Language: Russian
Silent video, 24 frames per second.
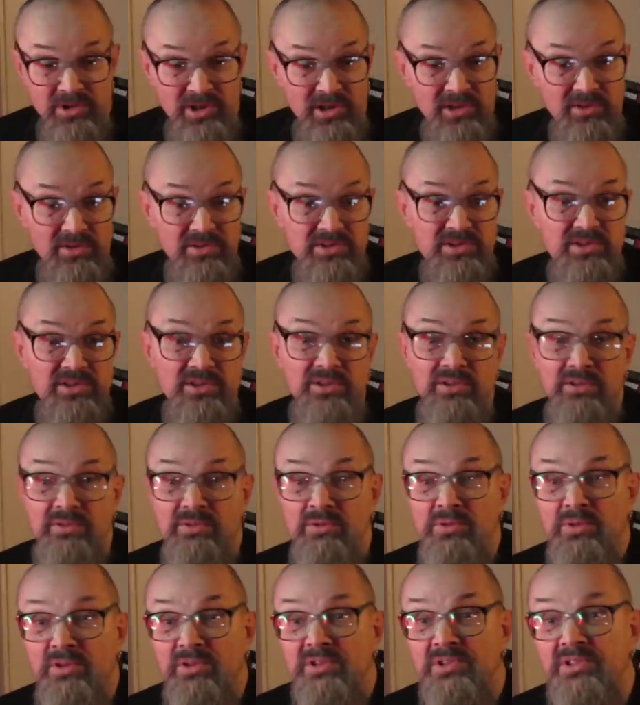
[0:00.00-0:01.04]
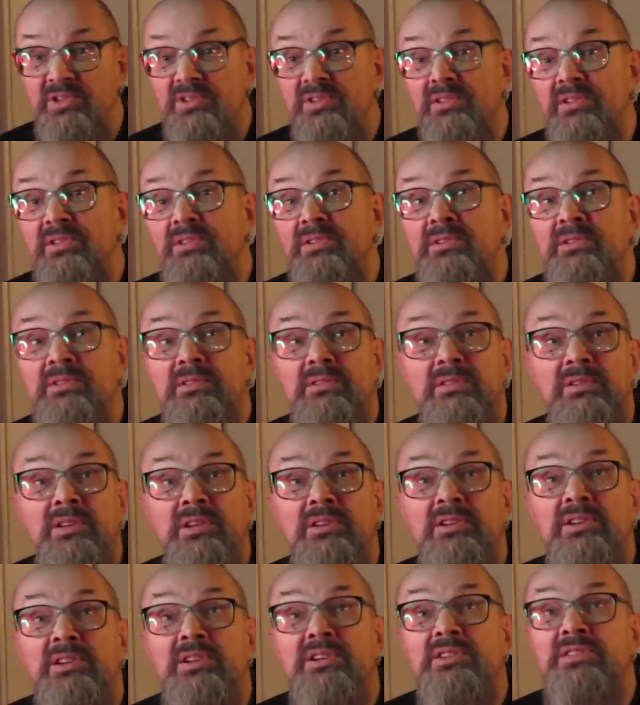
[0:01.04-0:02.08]
нравится, и Дорс э,
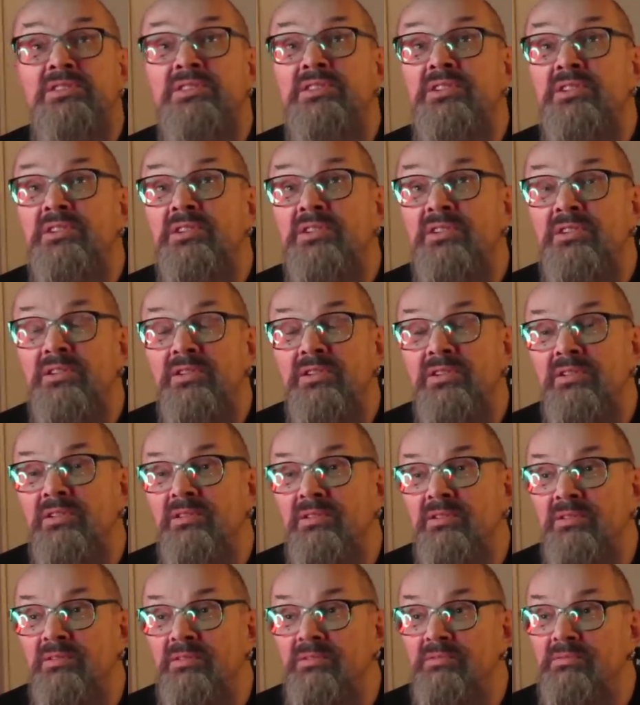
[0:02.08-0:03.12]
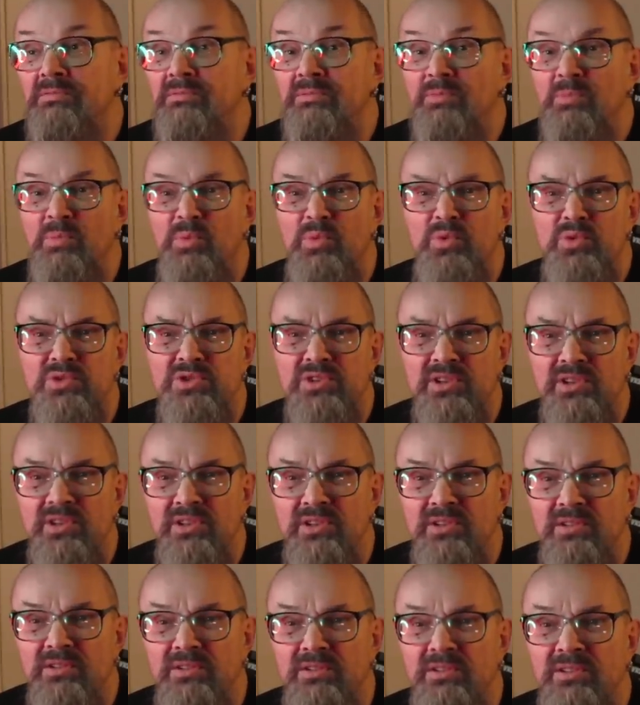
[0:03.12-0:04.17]
одна из тех
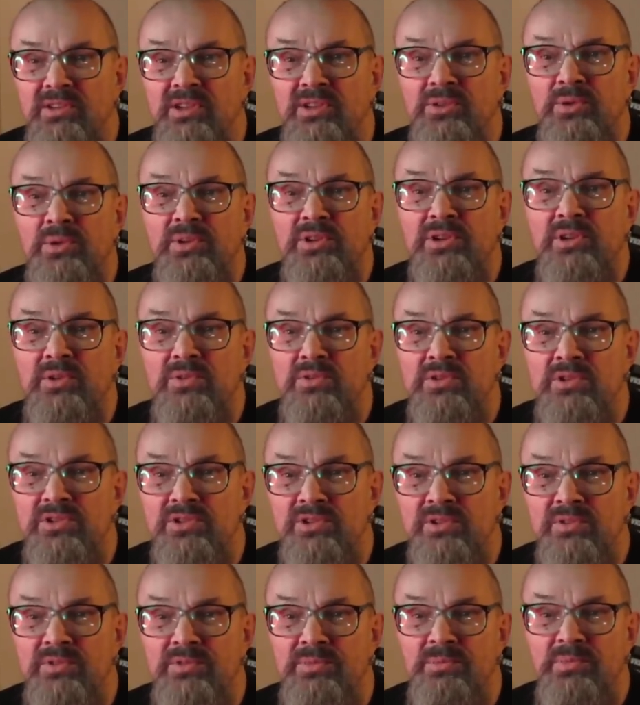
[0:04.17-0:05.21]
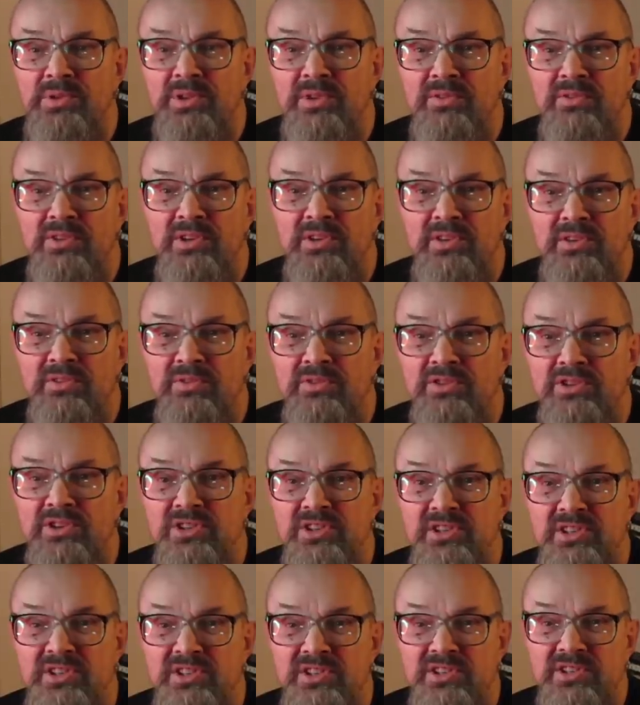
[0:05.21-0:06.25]
музык, который я услышал впервые в
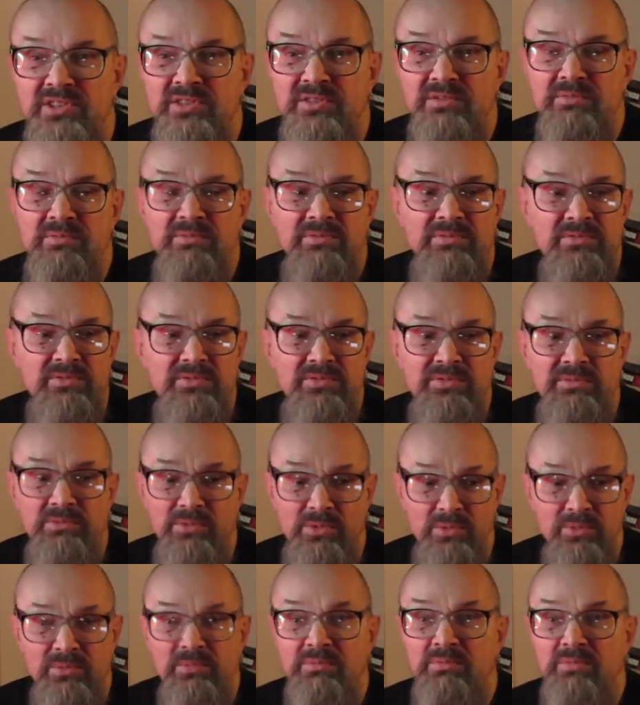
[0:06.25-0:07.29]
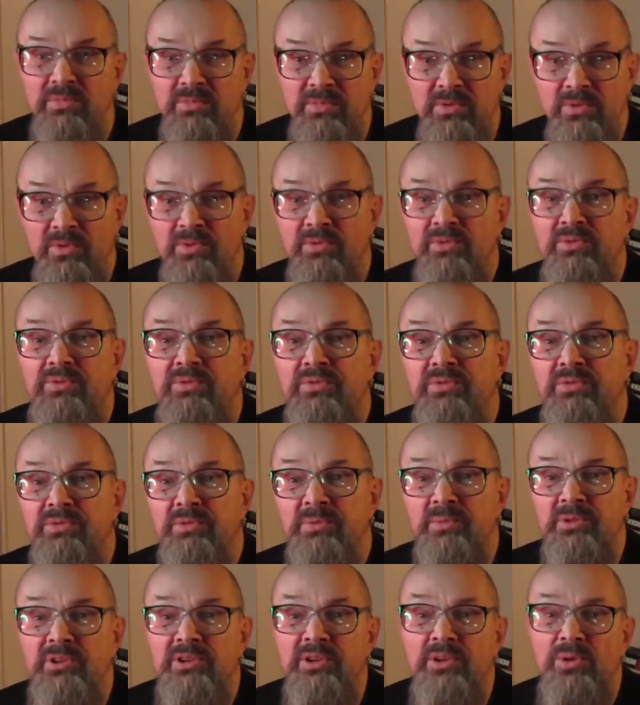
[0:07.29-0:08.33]
жизни. Ну, в
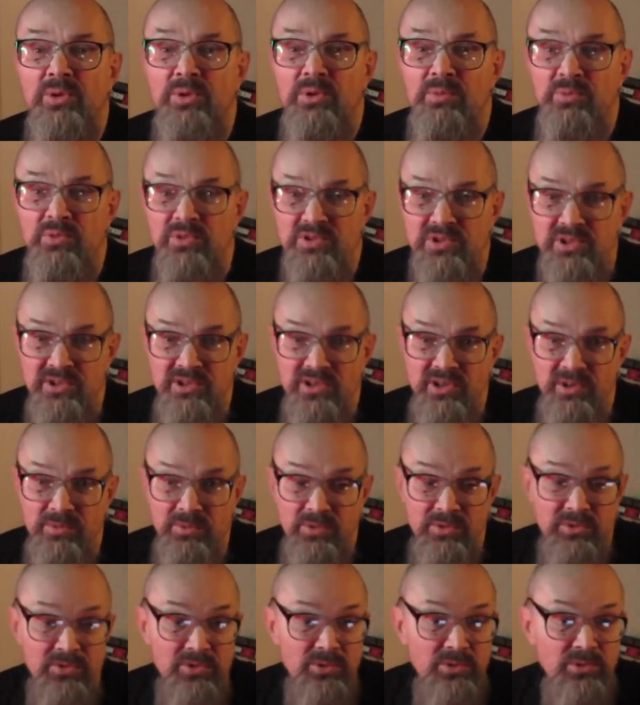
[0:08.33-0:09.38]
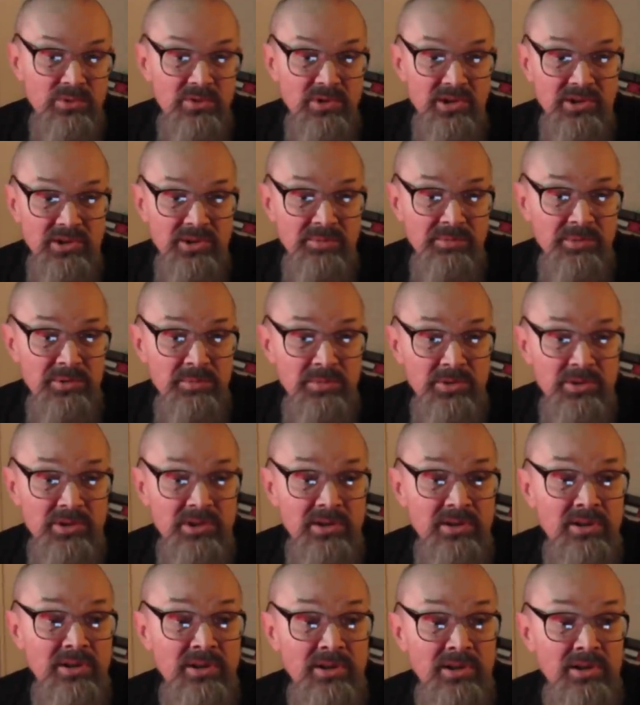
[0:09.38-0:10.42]
смысле рок-музыки я имею в виду. Когда мне
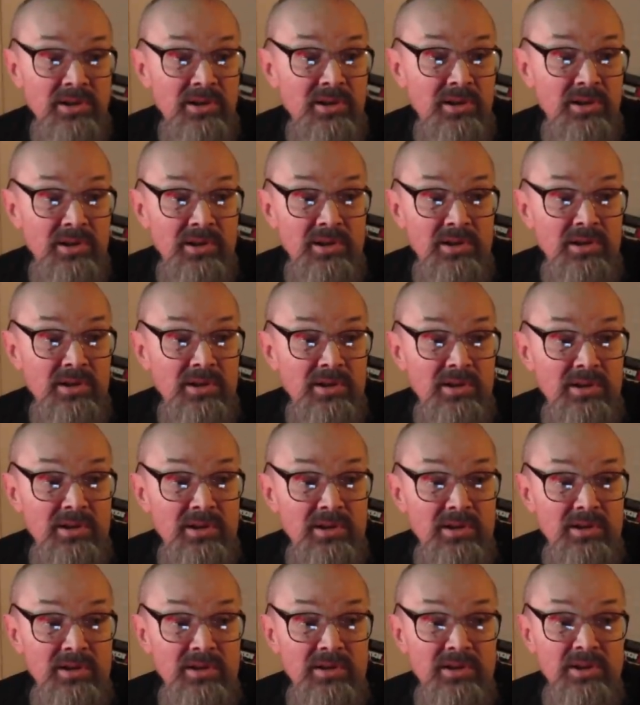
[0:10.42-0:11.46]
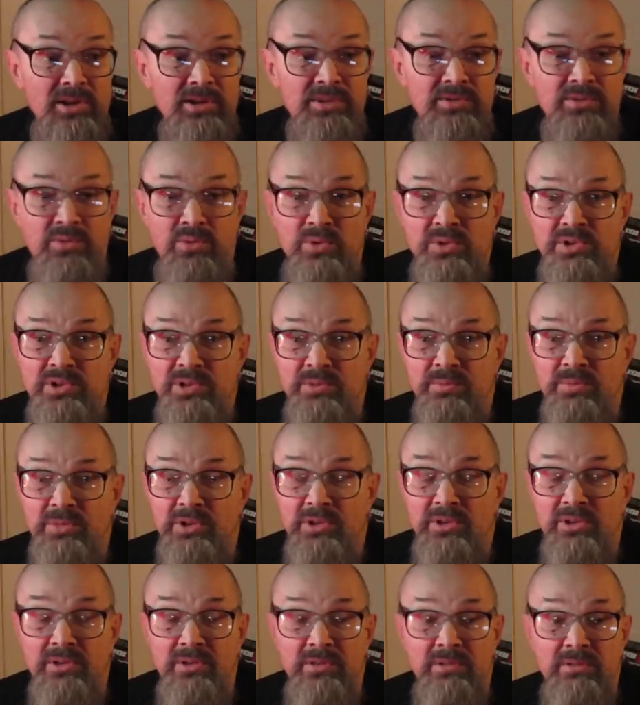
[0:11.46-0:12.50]
было лет восемь,
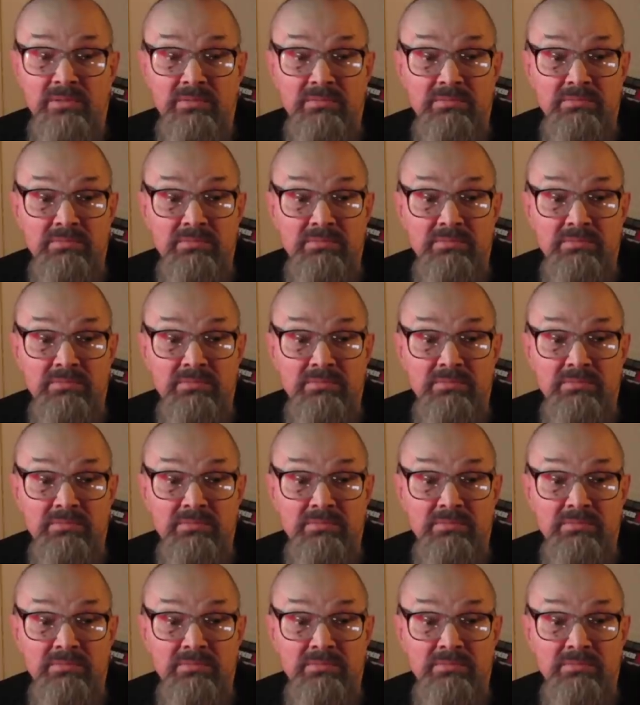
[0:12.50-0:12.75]
это